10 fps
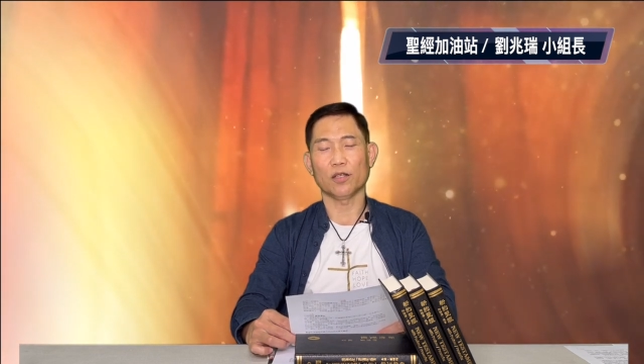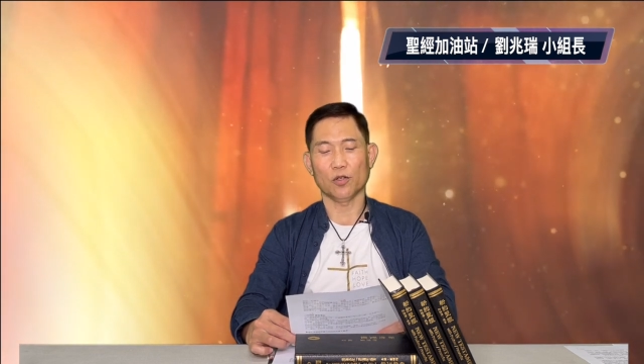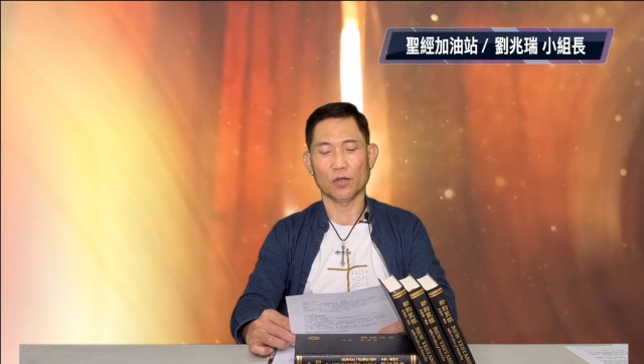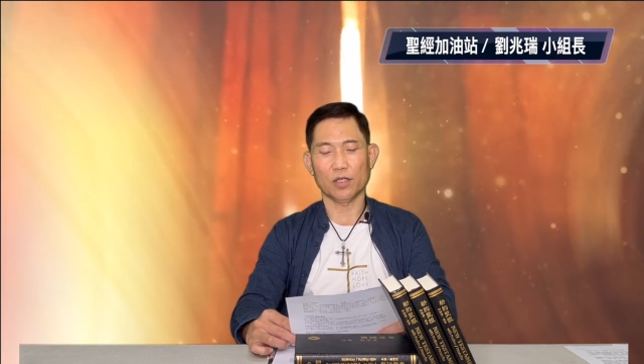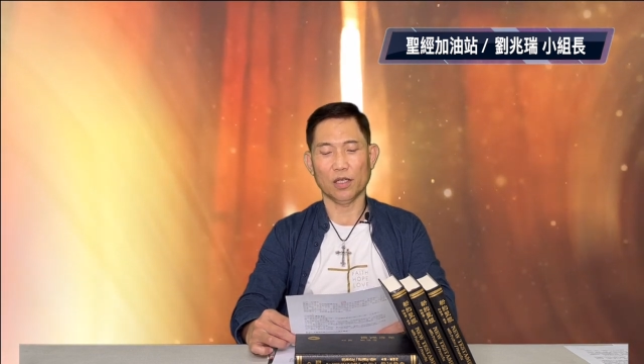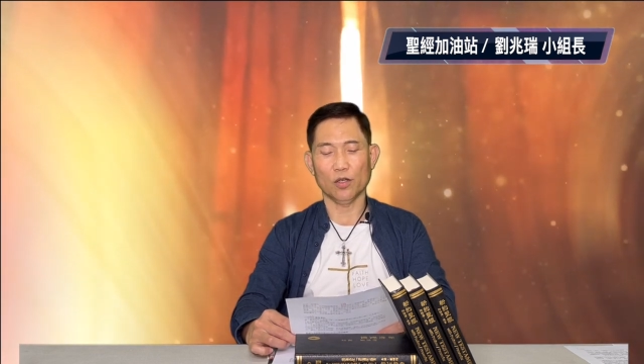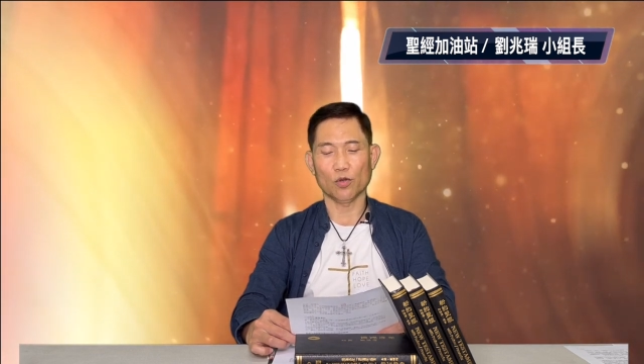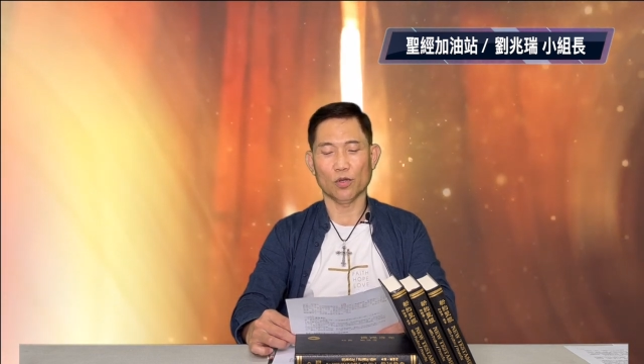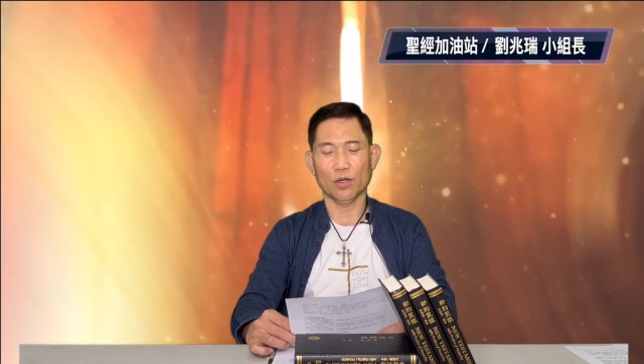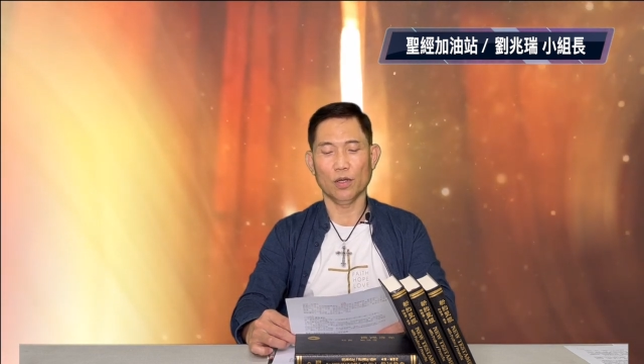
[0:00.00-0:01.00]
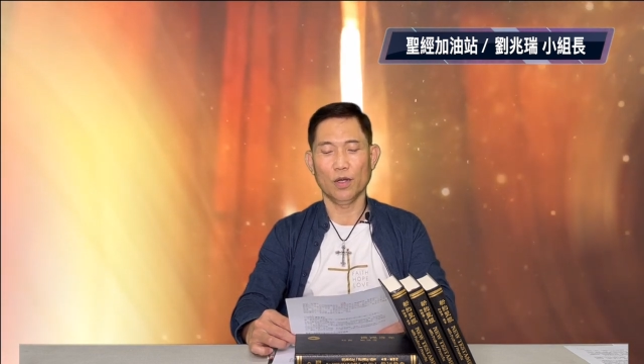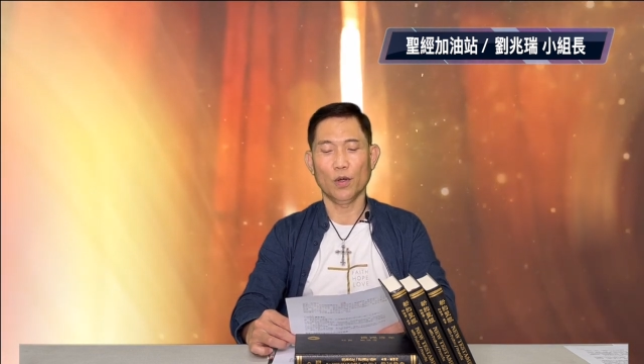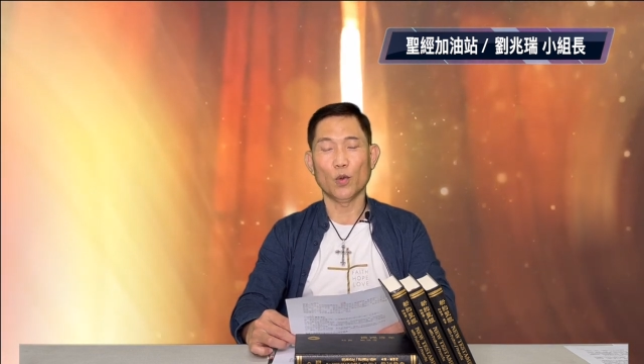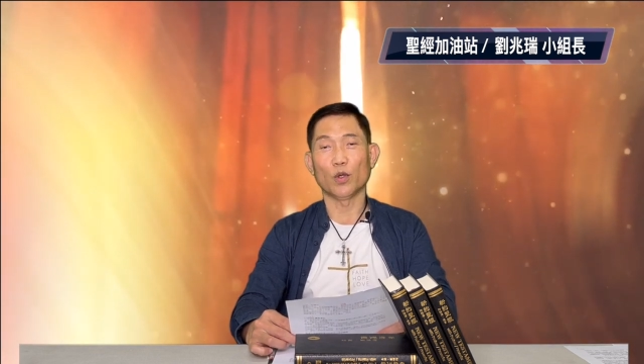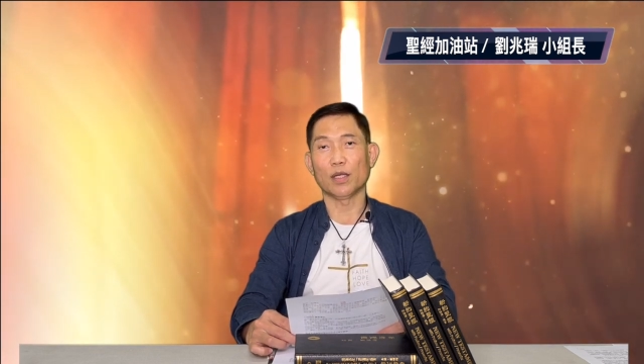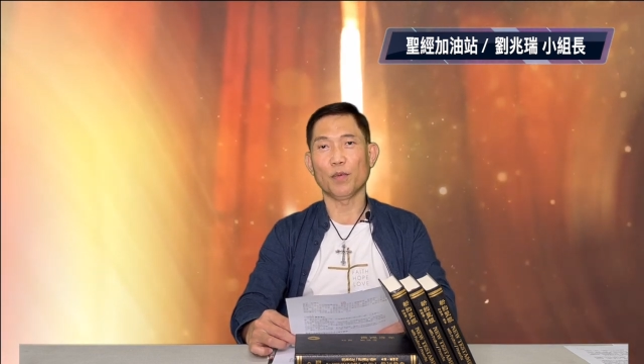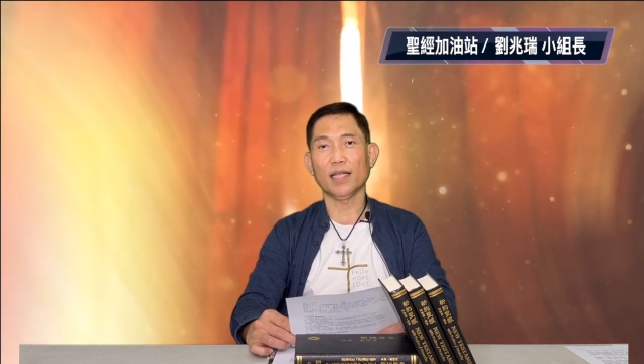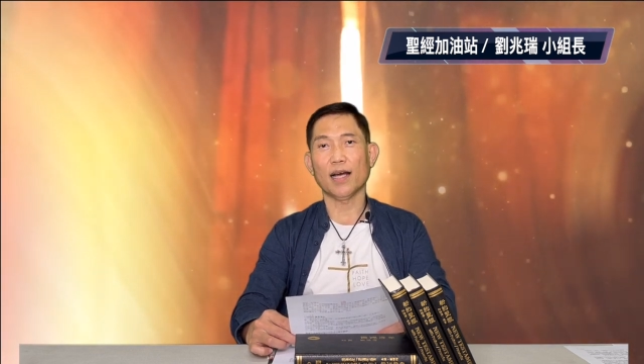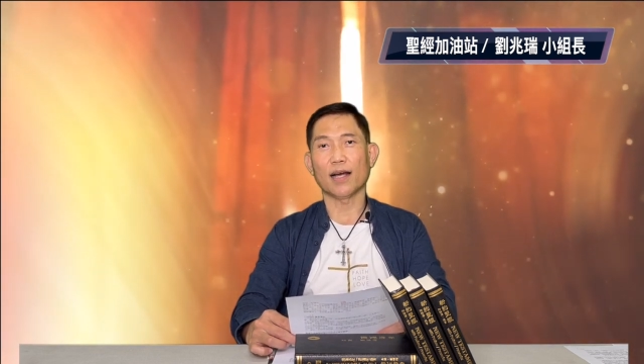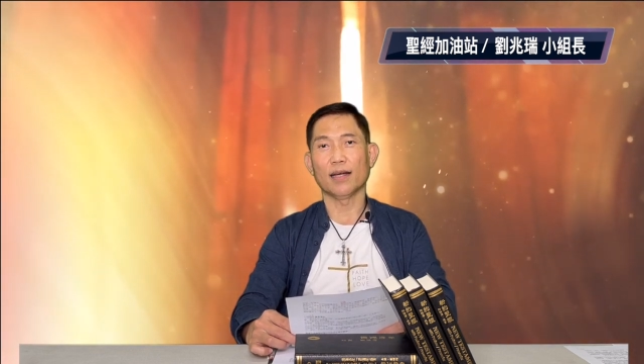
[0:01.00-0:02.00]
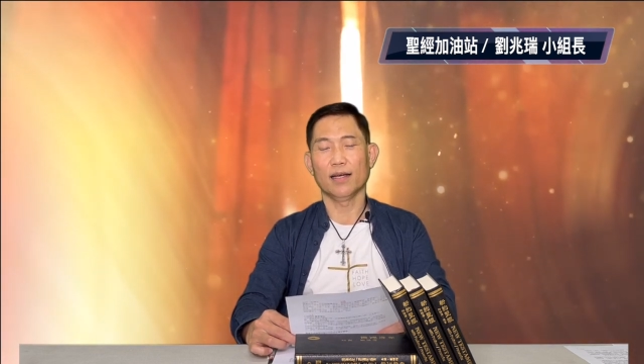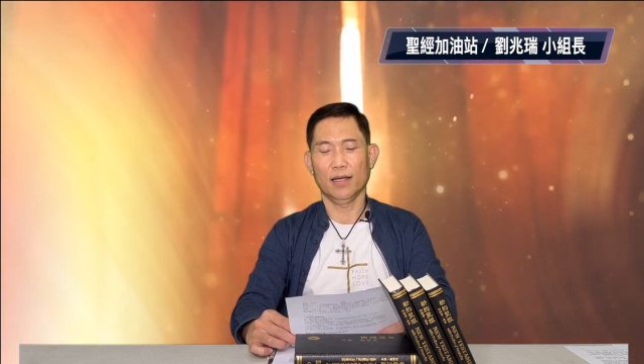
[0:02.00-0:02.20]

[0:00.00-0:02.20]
有声音说：“我的明娜，